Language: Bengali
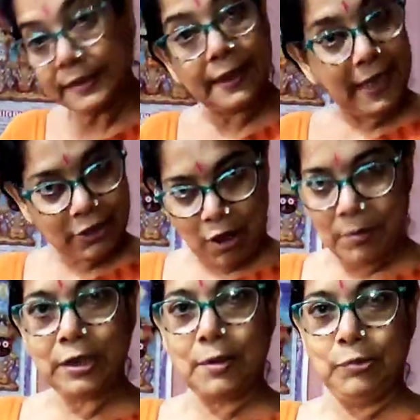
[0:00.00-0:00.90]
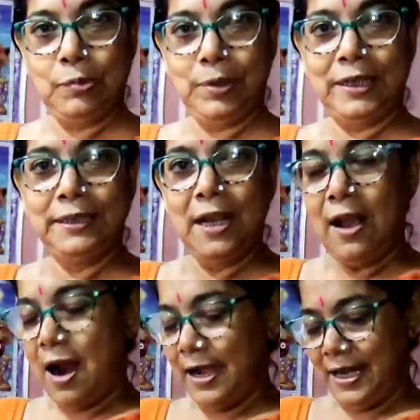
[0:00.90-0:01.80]
ফ্রি টমাটা বলবেন
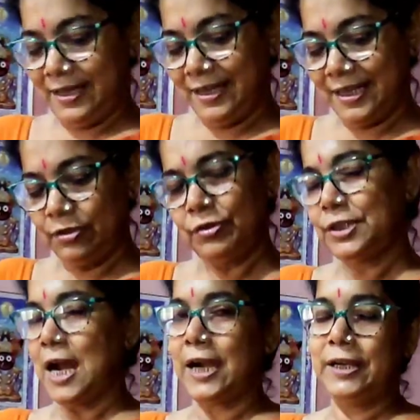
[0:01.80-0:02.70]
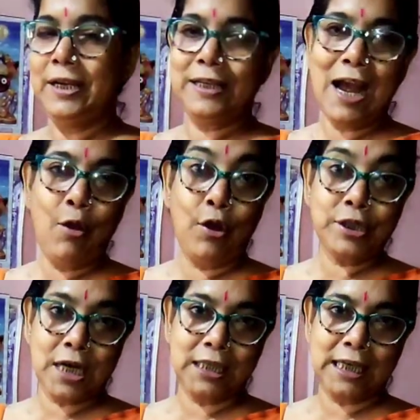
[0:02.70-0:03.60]
আর এটা কিন্তু চাটনিটা
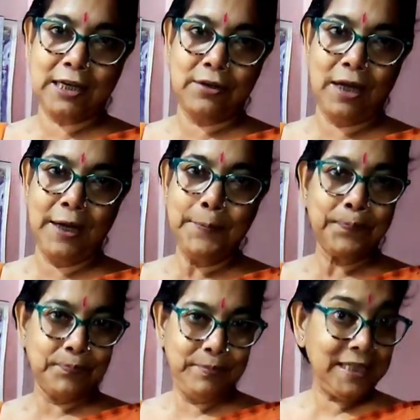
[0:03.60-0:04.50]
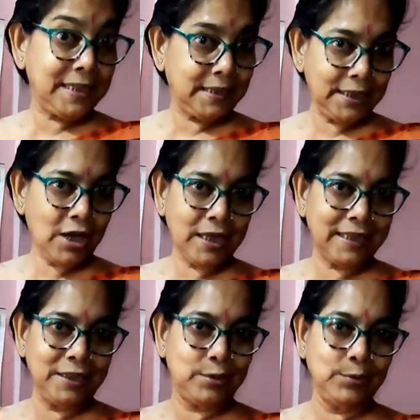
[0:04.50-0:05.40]
অসাধারণ হয় মিষ্টি নয়
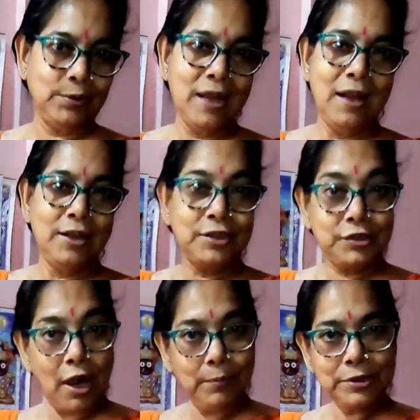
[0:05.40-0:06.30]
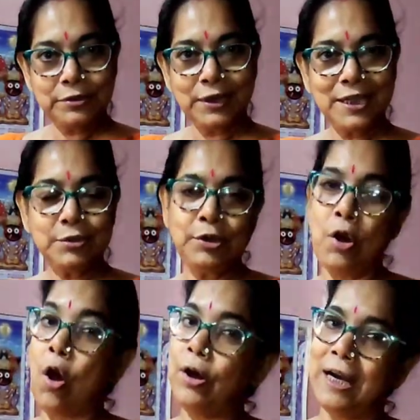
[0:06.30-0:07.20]
কিন্তু সমস্ত কিছু
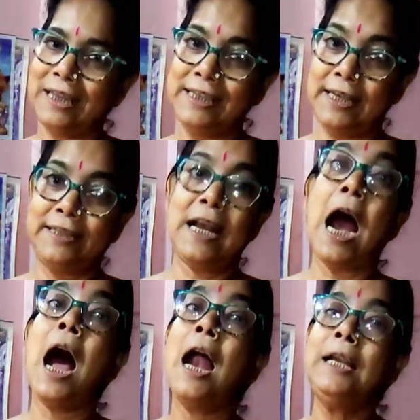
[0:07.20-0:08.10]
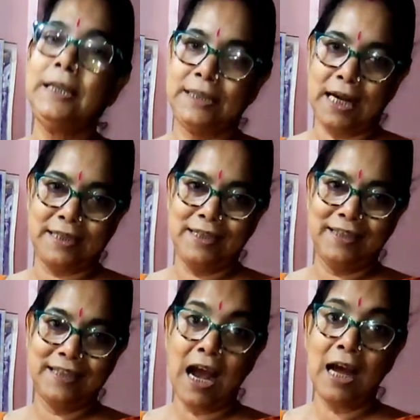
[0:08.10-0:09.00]
লঙ্কা দিয়ে ঝাল
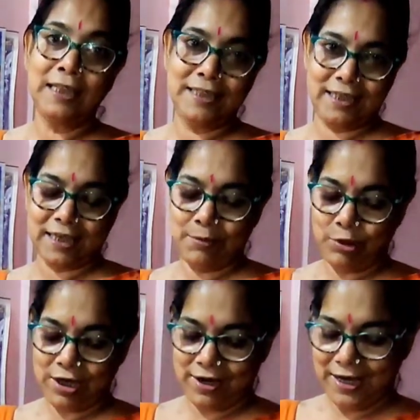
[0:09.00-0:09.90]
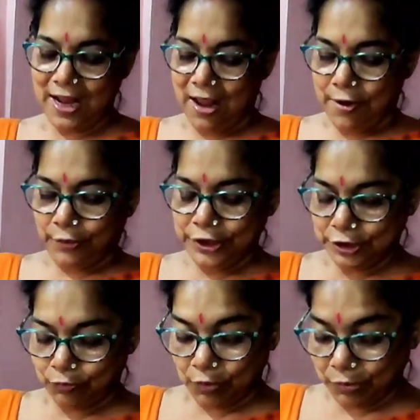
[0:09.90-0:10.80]
চাটনি ঝাল যেটাকে বলা হয় ওই
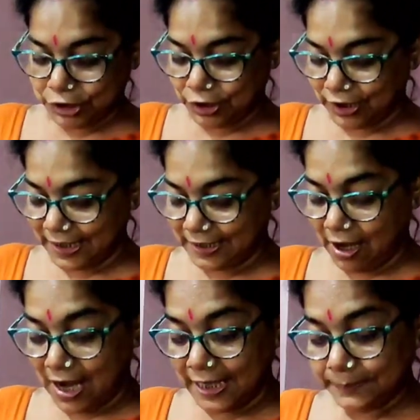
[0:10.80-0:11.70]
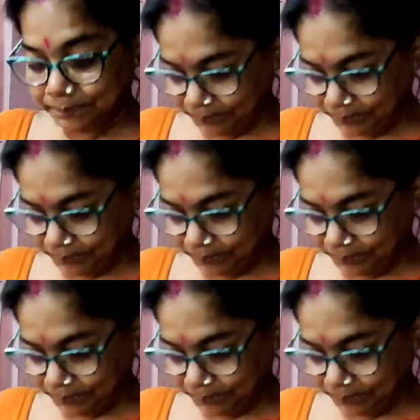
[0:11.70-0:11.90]
যে মোমোর সঙ্গে দেয়